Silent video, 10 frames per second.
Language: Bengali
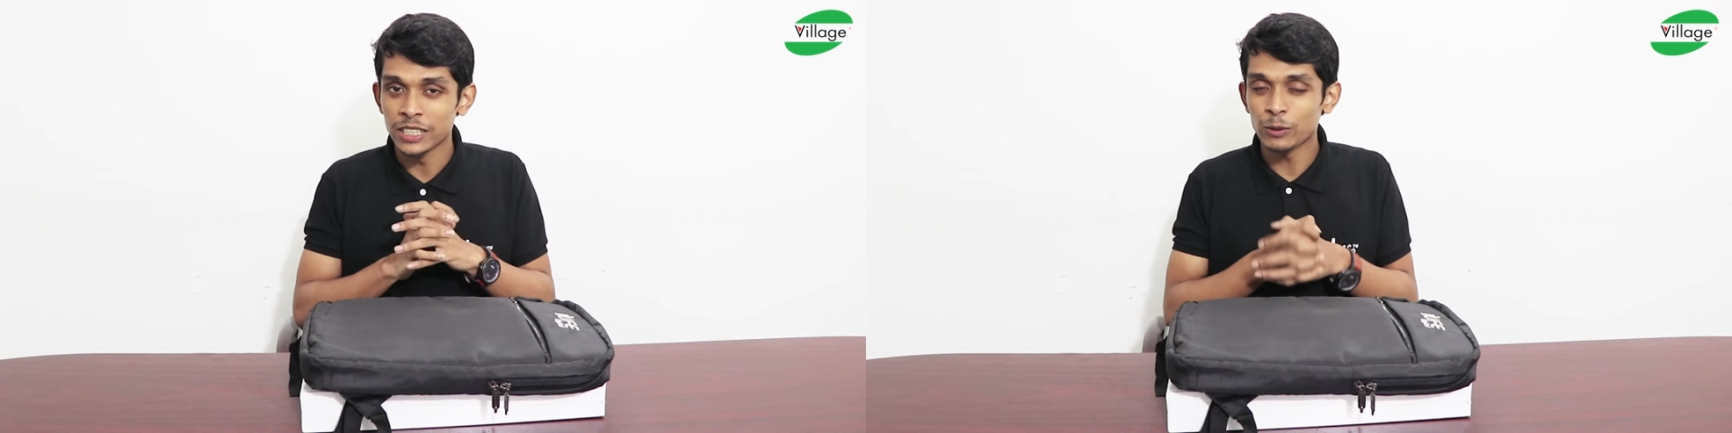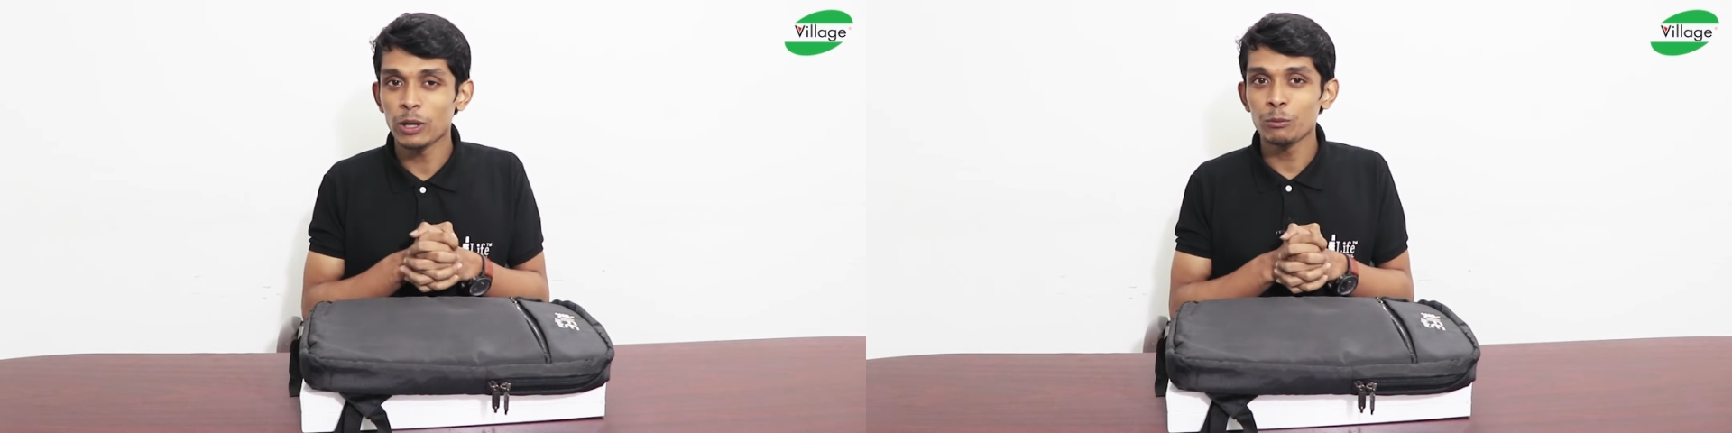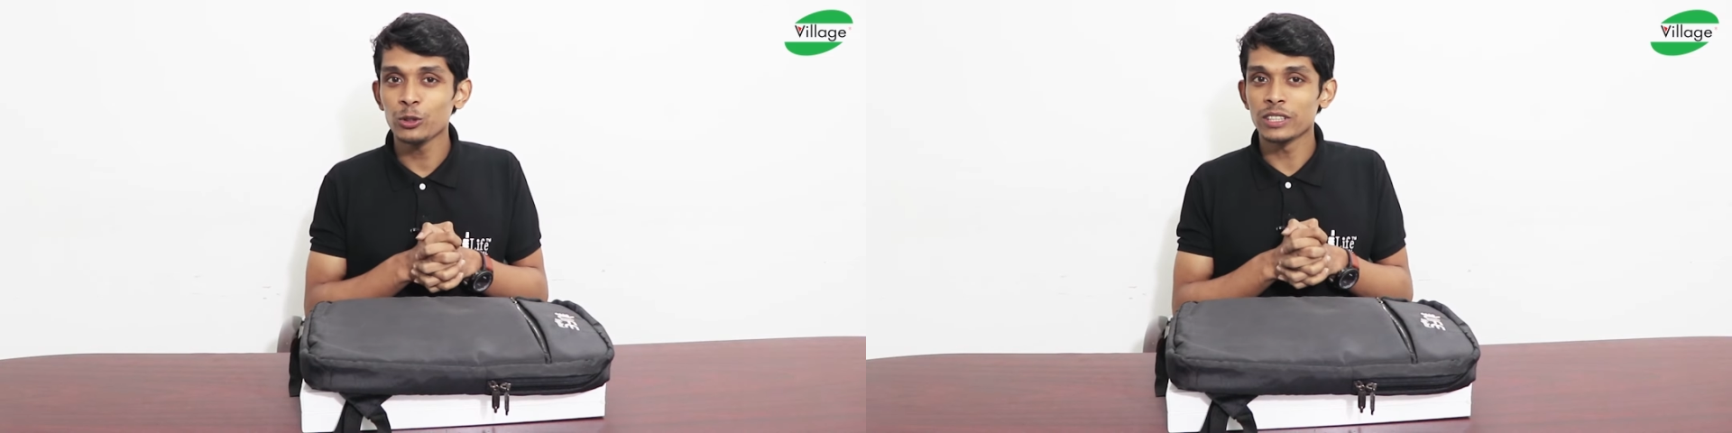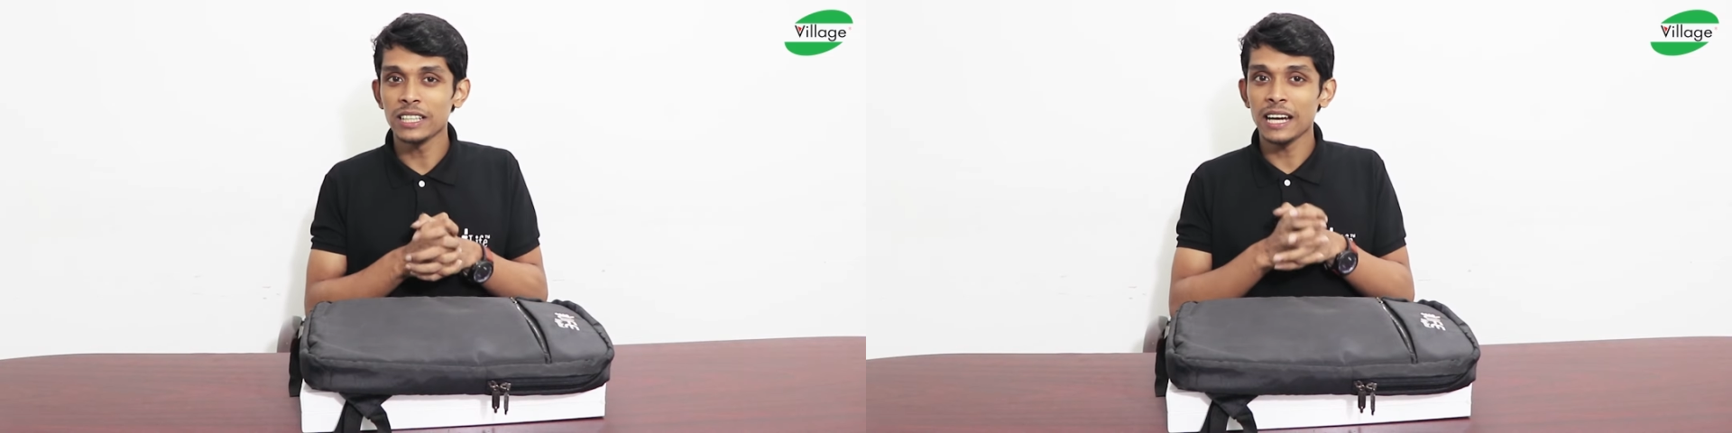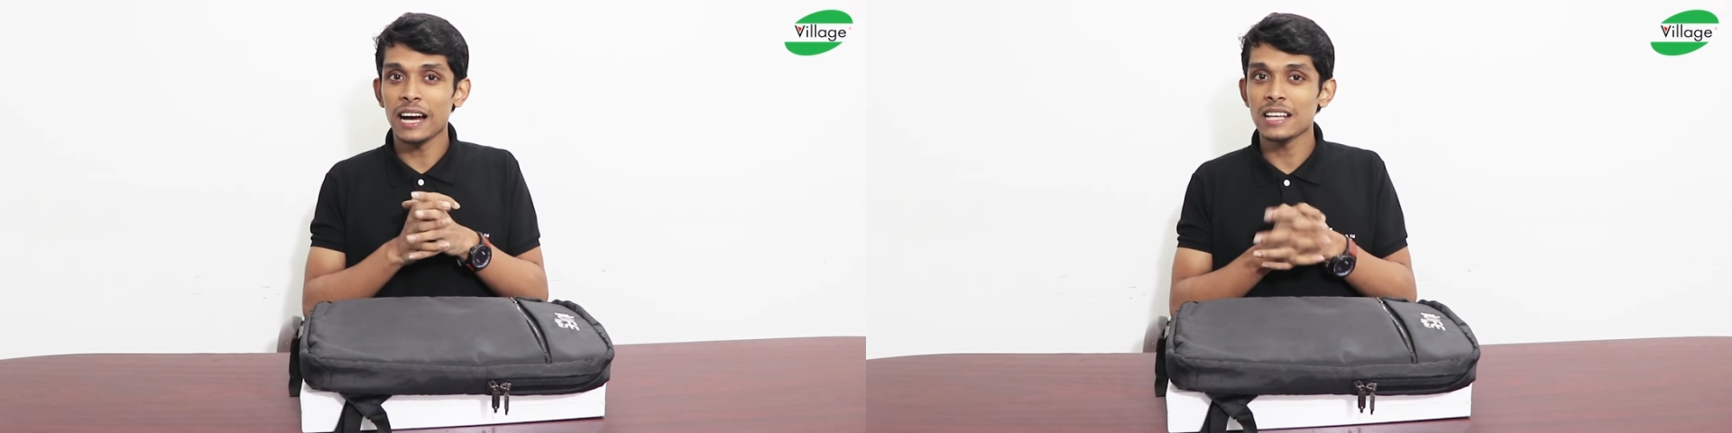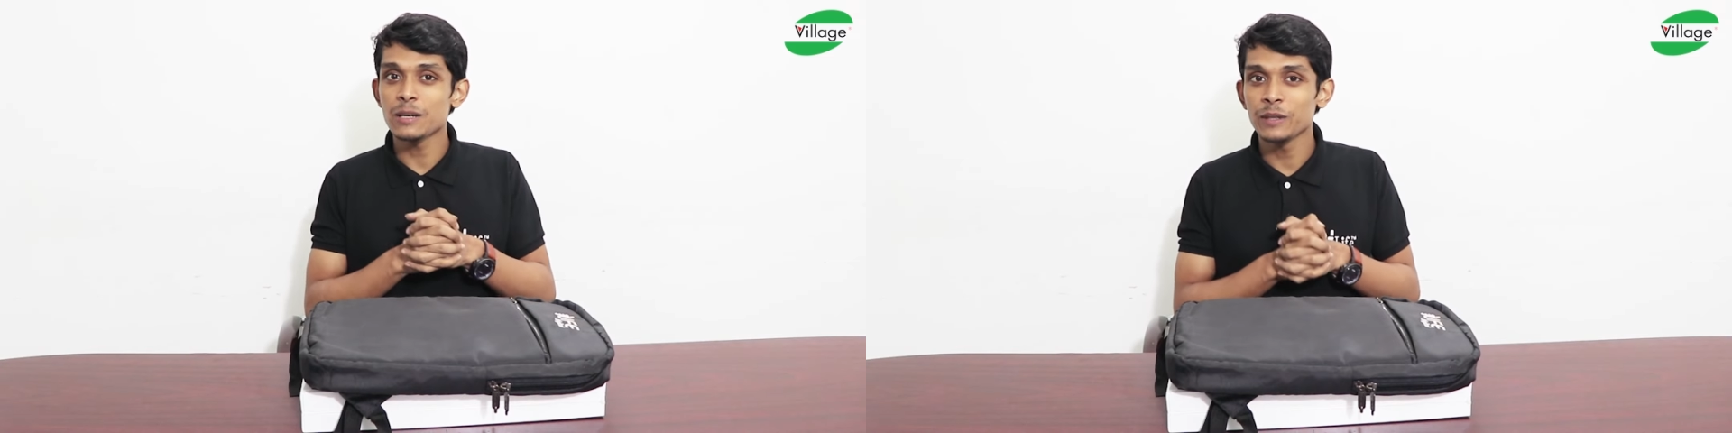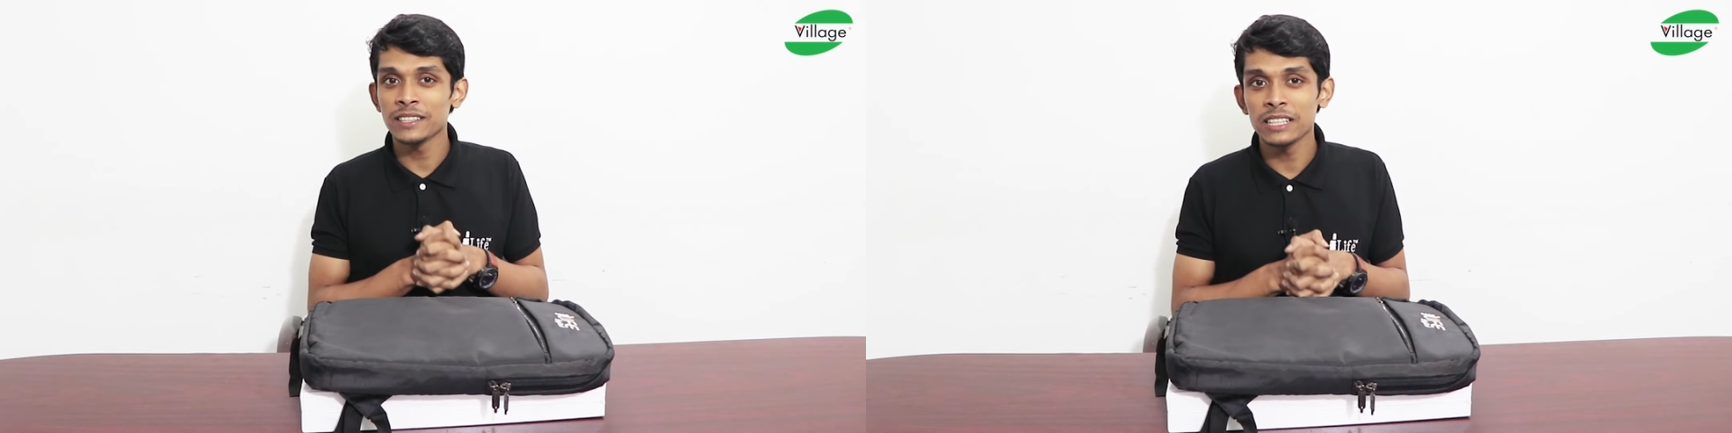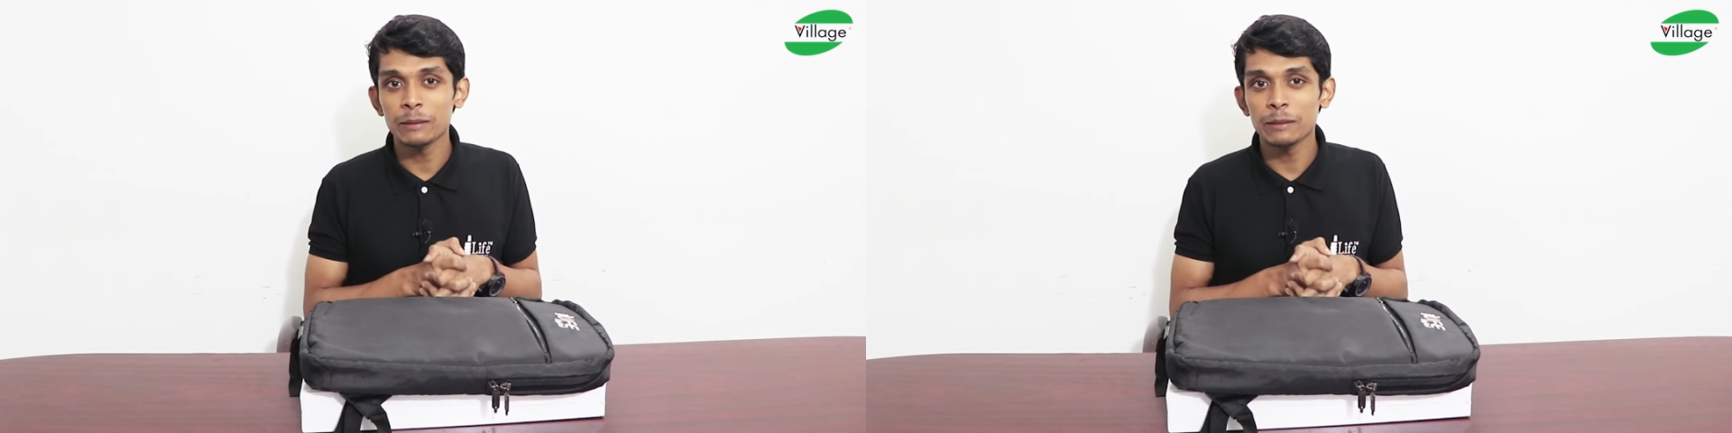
সেগুলোর মধ্যেই আজ আমি একটি